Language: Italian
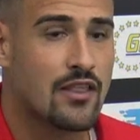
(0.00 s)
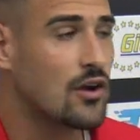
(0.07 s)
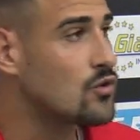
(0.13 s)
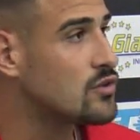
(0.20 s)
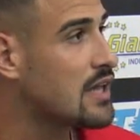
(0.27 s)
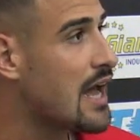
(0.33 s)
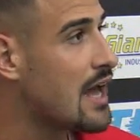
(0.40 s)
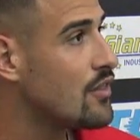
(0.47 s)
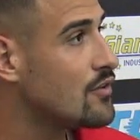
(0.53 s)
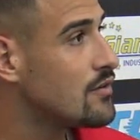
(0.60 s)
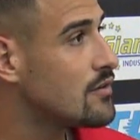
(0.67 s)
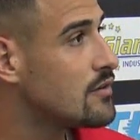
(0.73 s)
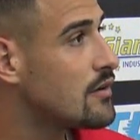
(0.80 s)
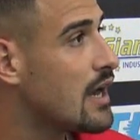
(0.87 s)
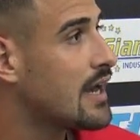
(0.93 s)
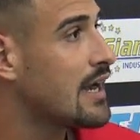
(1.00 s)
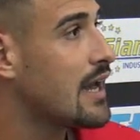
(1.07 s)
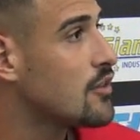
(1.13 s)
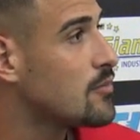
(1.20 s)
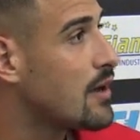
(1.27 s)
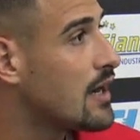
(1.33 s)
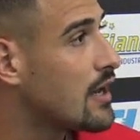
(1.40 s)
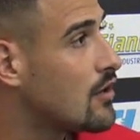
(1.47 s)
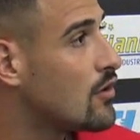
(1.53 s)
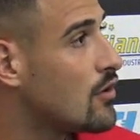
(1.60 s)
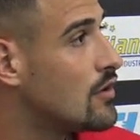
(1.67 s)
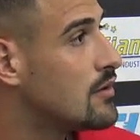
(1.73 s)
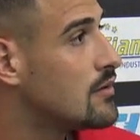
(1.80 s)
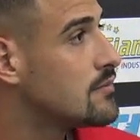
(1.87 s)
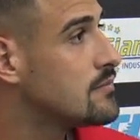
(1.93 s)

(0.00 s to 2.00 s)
ha lottato, ha creato palle gol.